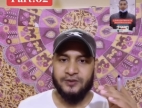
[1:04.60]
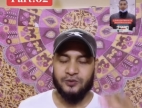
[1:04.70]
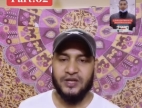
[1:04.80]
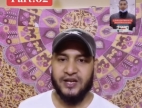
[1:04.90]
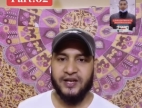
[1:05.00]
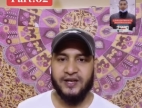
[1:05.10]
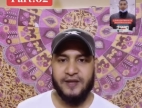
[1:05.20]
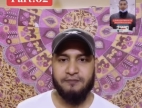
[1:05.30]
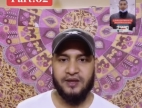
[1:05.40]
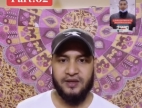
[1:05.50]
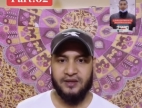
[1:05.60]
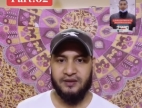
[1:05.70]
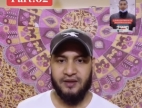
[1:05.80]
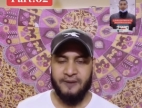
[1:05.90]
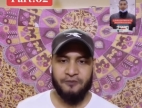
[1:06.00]
उतारने का टाइम में
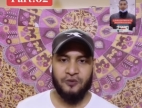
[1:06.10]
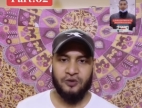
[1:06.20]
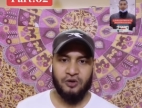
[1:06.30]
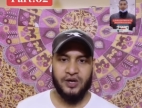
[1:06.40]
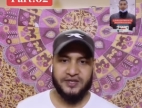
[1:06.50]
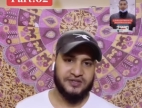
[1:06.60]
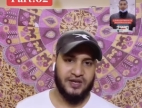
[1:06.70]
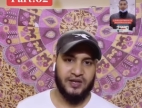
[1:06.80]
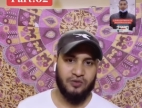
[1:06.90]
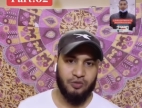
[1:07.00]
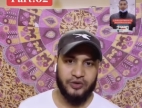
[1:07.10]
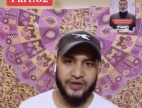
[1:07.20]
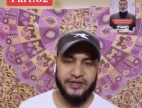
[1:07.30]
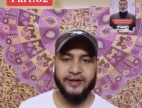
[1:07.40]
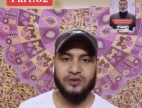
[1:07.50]
आपको कोरोना टेस्ट करने को बोल
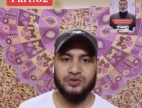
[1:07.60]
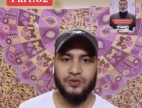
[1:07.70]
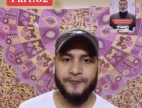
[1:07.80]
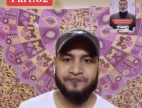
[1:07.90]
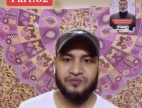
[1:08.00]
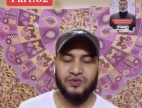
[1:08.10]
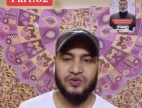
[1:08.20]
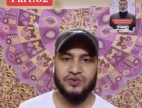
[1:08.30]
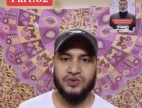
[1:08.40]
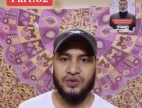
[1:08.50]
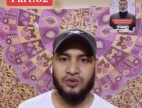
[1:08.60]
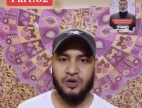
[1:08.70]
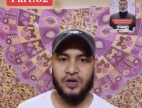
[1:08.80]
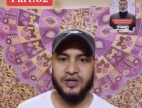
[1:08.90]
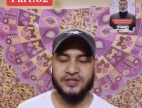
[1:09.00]
रहा है ठीक है ना दोस्तों तो दोस्तों
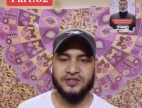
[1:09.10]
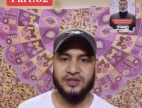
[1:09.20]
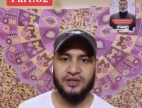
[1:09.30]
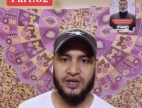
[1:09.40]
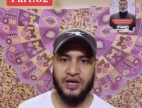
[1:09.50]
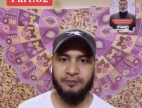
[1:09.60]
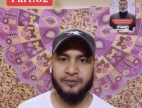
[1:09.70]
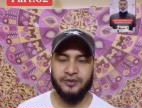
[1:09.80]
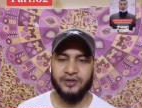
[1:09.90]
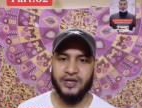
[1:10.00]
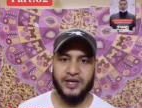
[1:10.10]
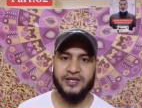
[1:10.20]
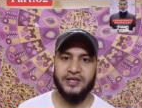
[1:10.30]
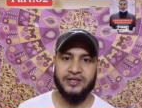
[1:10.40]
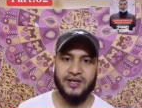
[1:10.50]
कोरोना टेस्ट आप
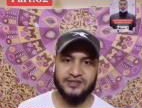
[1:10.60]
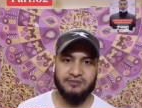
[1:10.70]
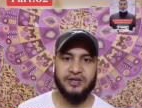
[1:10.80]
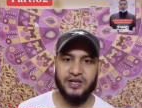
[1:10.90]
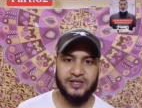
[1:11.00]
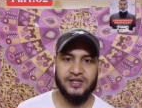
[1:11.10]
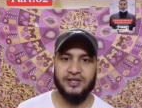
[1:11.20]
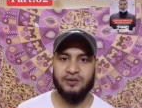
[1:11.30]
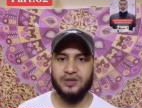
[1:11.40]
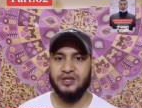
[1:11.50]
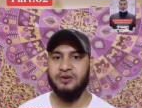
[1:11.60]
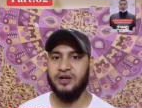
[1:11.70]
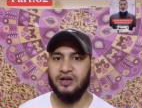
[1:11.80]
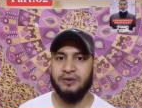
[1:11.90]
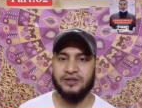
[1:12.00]
कराइए यहाँ से भी करके जाते हैं वहाँ से भी
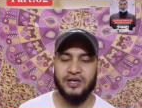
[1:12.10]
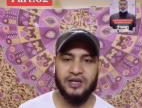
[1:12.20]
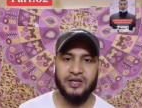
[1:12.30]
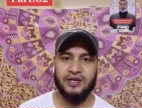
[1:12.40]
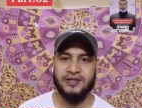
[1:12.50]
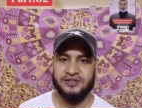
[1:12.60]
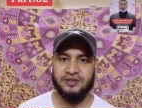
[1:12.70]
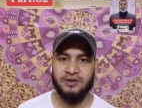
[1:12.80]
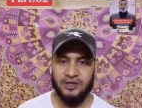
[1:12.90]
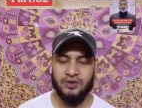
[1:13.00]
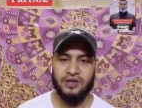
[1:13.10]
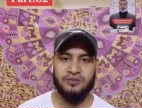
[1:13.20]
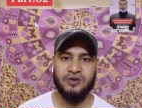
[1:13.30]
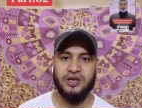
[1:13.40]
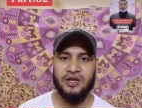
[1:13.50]
करना पड़ता है लेकिन अच्छी भला हुआ
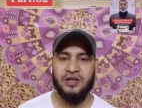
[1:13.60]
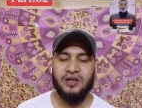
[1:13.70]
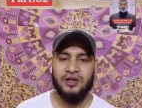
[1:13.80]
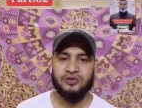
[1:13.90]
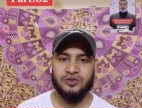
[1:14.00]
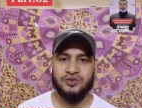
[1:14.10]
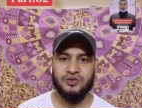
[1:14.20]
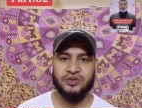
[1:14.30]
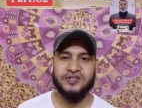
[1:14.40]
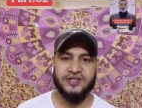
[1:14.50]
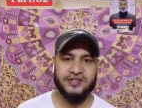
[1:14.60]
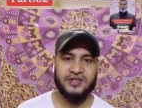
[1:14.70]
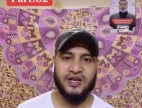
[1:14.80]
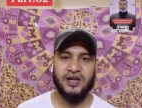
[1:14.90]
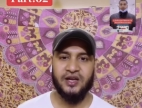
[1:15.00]
अलहमदिल्ला तो दोस्तों किसी
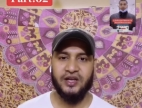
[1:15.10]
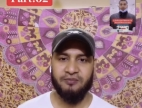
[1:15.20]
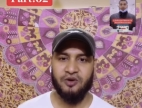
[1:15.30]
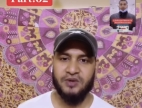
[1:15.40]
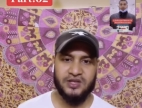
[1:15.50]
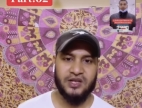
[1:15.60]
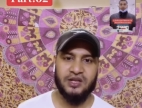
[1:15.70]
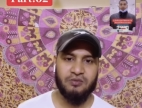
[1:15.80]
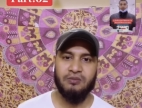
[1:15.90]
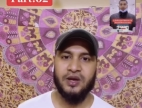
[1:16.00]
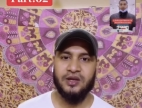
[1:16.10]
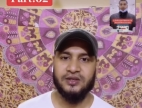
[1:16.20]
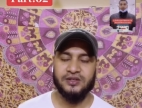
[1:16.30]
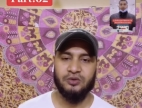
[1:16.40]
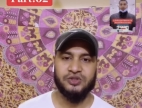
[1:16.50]
किसी का एयरपोर्ट में दिल्ली मुंबई
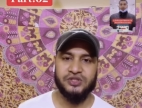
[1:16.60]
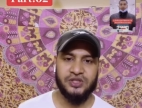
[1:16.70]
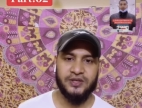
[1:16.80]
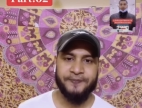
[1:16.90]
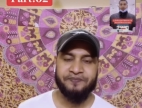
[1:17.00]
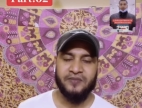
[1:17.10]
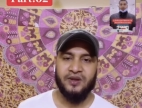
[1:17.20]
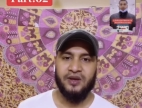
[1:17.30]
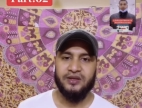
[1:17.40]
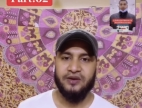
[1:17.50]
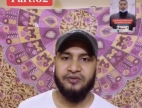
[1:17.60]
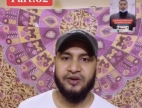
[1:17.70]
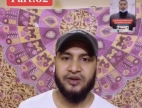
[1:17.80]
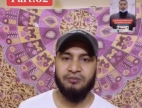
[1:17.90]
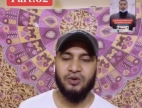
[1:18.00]
कोची या
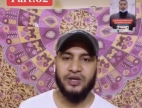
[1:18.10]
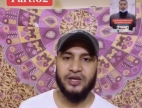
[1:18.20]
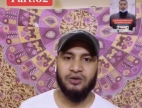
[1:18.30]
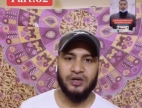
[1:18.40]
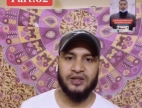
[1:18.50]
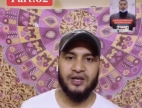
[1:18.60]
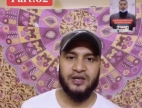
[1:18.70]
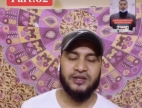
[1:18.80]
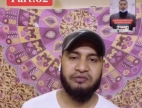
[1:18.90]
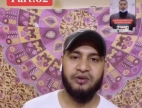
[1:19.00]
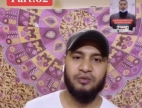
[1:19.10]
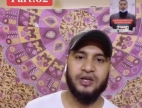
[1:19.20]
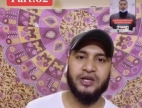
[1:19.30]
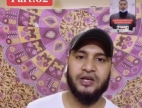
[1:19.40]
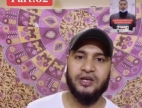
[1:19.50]
फिर बोलेंगे कोलकाता या फिर
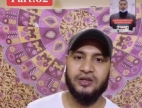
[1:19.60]
बोलेंगे